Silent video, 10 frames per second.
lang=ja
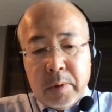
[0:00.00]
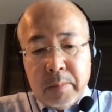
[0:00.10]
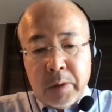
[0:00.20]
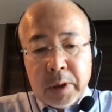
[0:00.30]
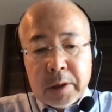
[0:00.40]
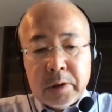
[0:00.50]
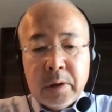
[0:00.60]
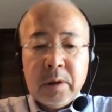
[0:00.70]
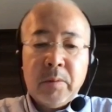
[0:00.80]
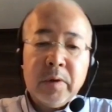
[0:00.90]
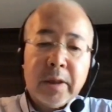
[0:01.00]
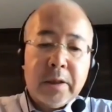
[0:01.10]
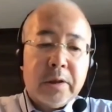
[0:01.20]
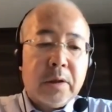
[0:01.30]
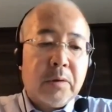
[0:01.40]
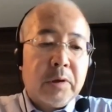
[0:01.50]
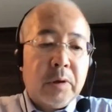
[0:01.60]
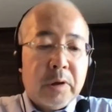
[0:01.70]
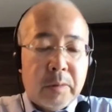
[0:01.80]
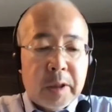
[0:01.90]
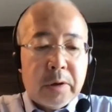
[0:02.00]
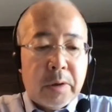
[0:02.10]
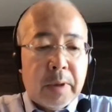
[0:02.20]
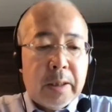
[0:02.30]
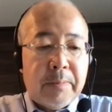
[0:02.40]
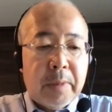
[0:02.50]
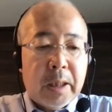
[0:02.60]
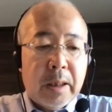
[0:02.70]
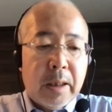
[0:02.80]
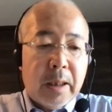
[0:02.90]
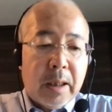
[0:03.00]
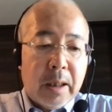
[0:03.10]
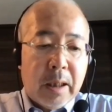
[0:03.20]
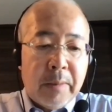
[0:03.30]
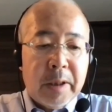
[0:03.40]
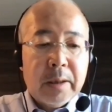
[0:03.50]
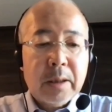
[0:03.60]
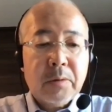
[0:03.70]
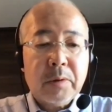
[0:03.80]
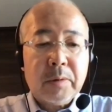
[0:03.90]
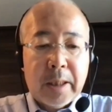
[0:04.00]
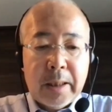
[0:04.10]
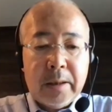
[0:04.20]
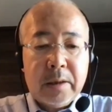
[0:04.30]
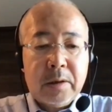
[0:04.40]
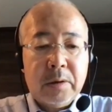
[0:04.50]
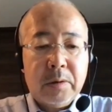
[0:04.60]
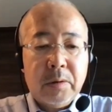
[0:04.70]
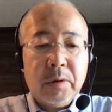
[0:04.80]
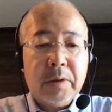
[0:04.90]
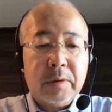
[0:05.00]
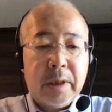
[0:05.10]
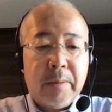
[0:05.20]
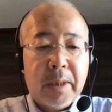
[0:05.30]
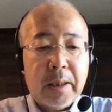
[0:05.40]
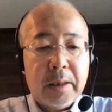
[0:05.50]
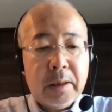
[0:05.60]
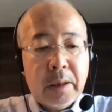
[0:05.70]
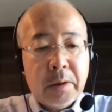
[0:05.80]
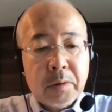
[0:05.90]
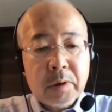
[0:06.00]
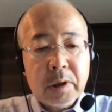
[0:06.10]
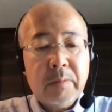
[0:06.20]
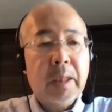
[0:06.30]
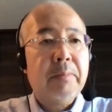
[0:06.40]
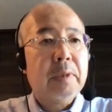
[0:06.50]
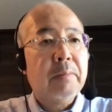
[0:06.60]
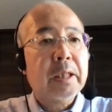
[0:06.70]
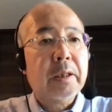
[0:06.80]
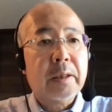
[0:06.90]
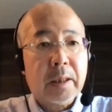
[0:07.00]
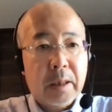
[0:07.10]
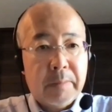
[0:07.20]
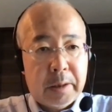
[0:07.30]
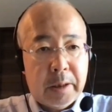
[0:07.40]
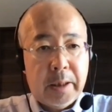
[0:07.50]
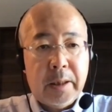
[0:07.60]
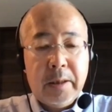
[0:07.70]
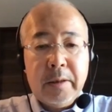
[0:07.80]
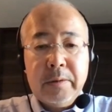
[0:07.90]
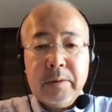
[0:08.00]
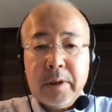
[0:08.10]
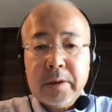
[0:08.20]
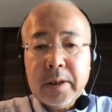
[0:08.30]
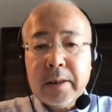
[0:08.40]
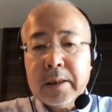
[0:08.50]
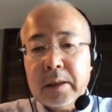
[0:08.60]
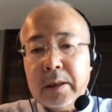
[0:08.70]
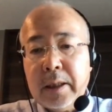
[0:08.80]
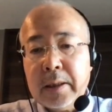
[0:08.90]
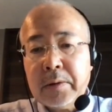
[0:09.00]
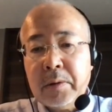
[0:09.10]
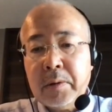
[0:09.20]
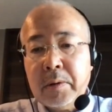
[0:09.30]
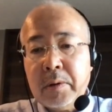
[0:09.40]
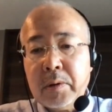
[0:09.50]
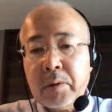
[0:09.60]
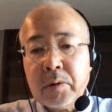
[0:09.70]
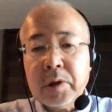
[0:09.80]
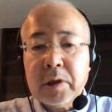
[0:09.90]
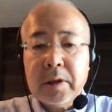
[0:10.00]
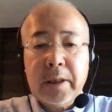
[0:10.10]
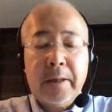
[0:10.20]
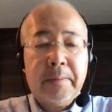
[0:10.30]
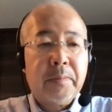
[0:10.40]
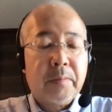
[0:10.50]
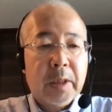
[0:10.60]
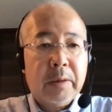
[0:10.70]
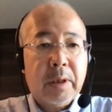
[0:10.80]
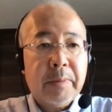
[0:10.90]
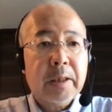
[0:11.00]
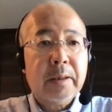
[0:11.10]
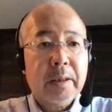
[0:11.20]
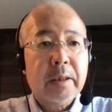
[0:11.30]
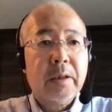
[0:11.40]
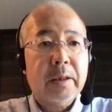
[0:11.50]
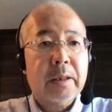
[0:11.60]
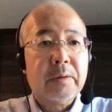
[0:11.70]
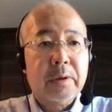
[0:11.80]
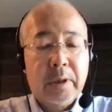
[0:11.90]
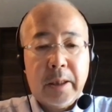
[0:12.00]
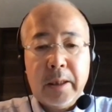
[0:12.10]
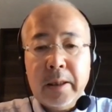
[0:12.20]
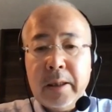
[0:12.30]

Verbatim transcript: 私の問題意識としましては、アメリカとの対立をですね、イデオロギー面にまで高めて、でさらにこの1、2年アメリカだけではなくて、